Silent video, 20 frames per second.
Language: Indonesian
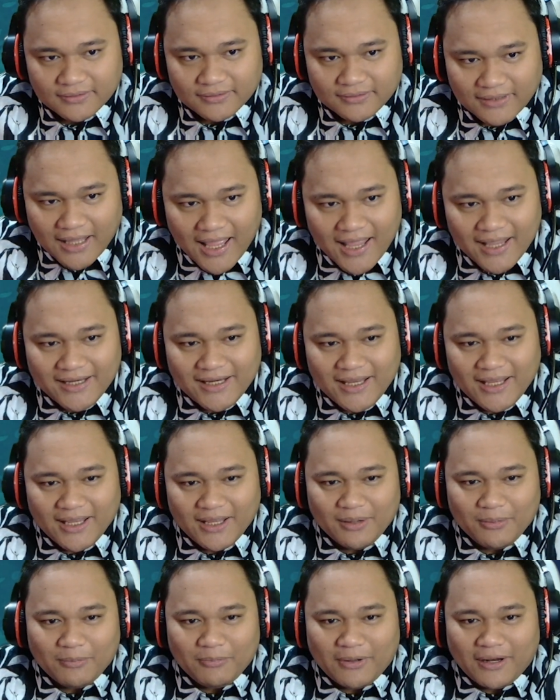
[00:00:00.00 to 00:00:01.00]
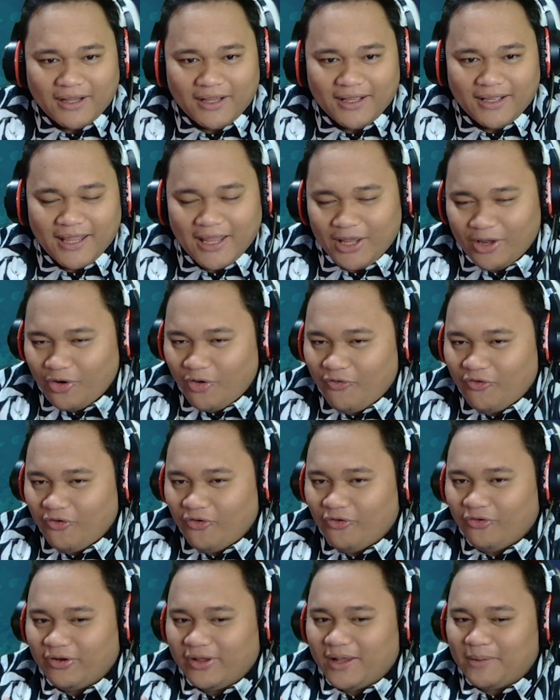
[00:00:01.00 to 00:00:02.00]
Nah ini uh,
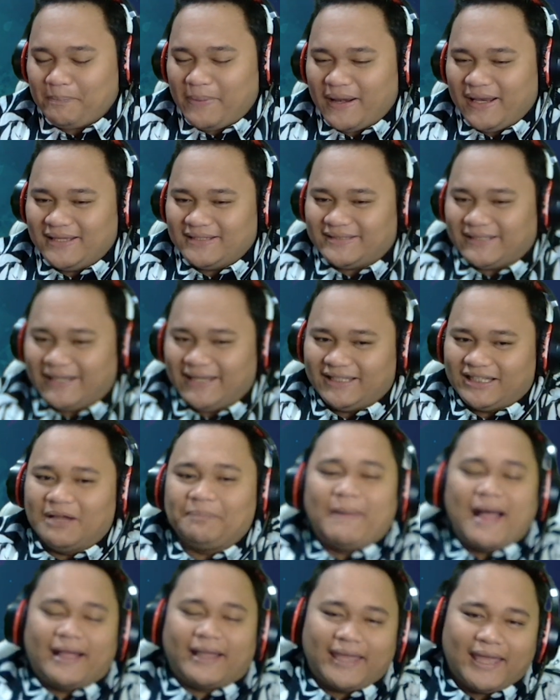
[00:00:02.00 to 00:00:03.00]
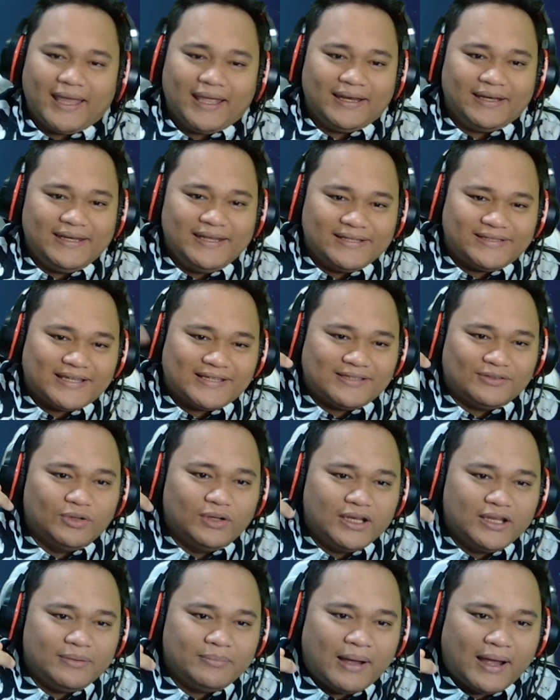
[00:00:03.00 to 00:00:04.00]
hero yang paling sering kita pakai di season
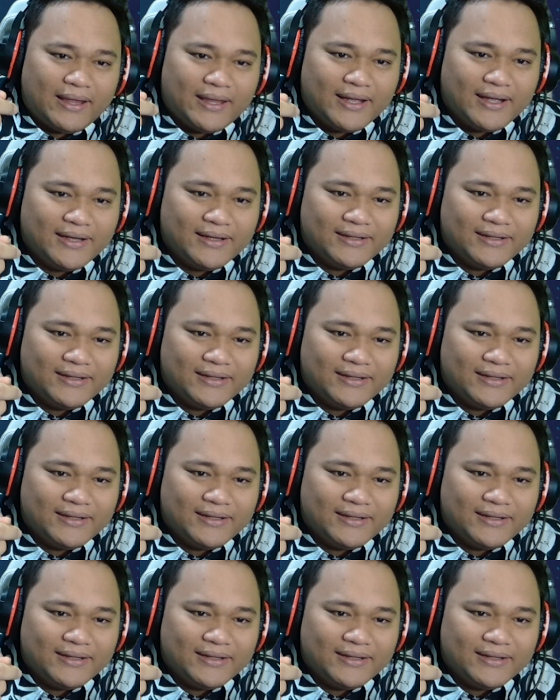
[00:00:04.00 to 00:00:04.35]
25 ya